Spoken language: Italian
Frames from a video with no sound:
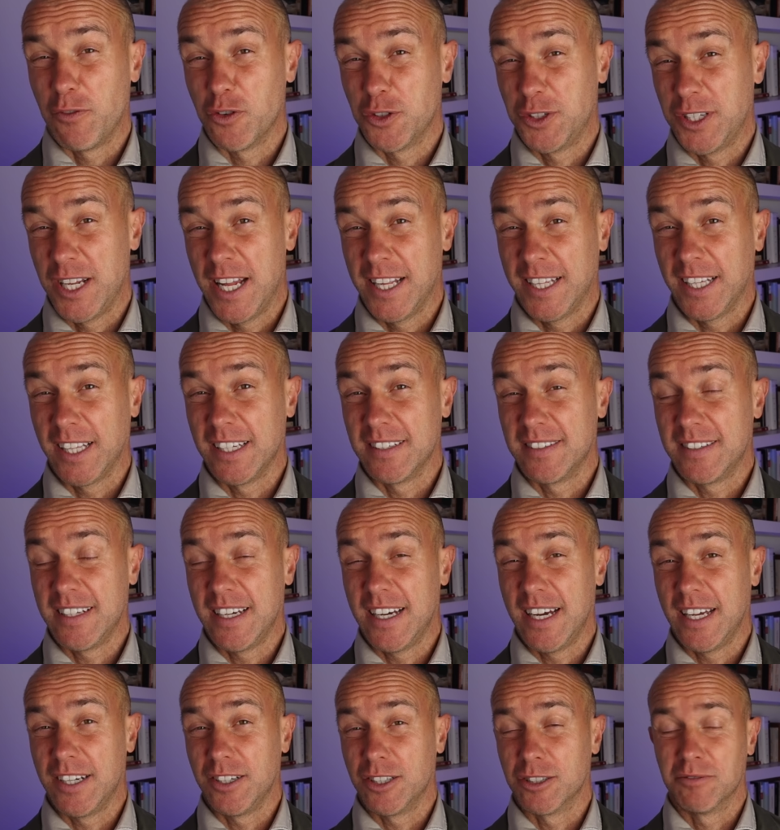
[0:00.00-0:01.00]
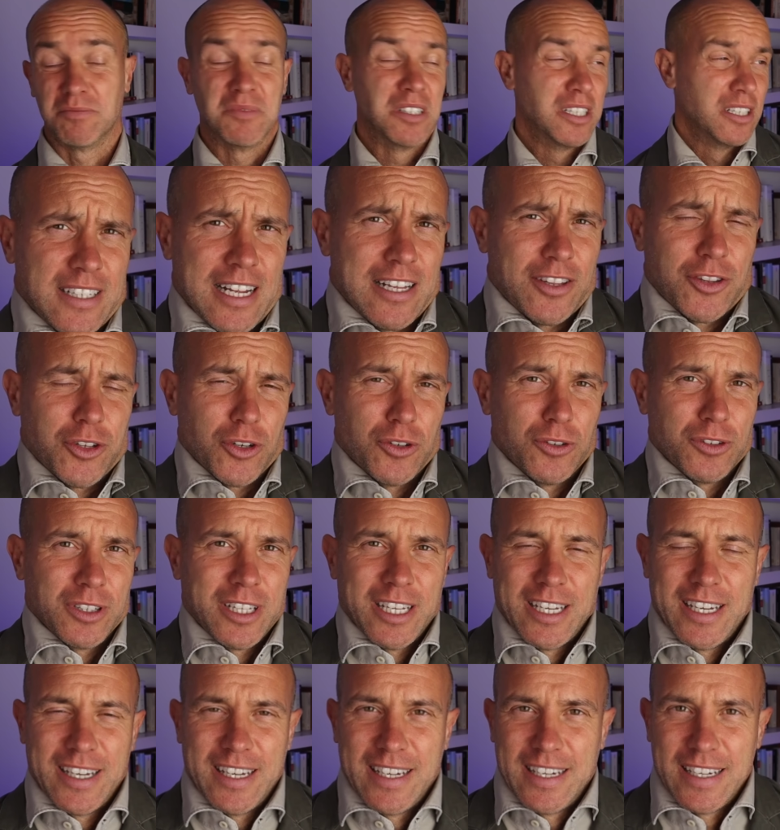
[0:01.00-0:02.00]
fosse niente di serio.
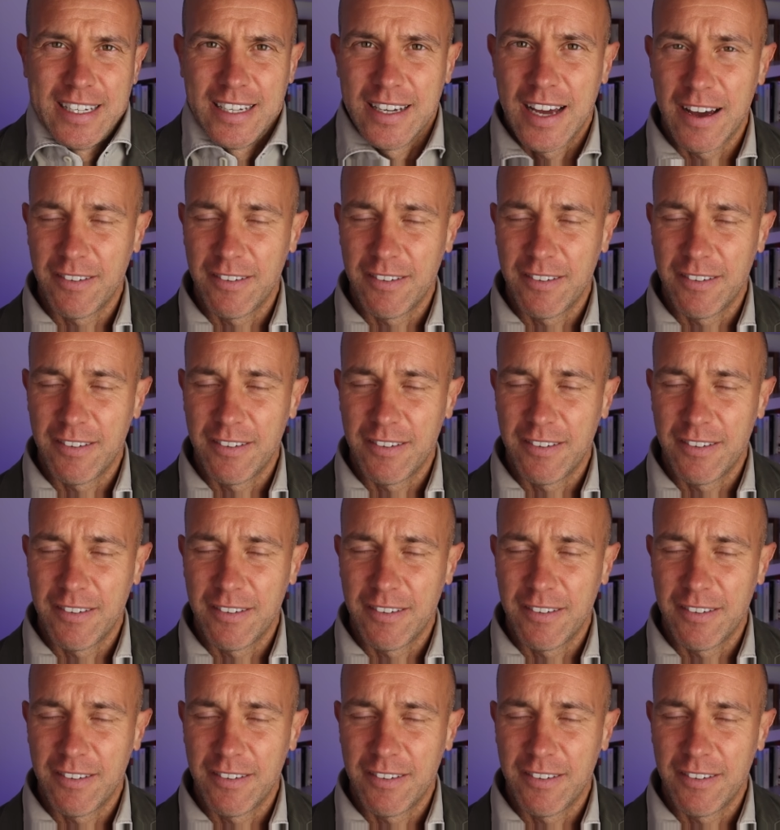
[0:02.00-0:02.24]
D'altronde,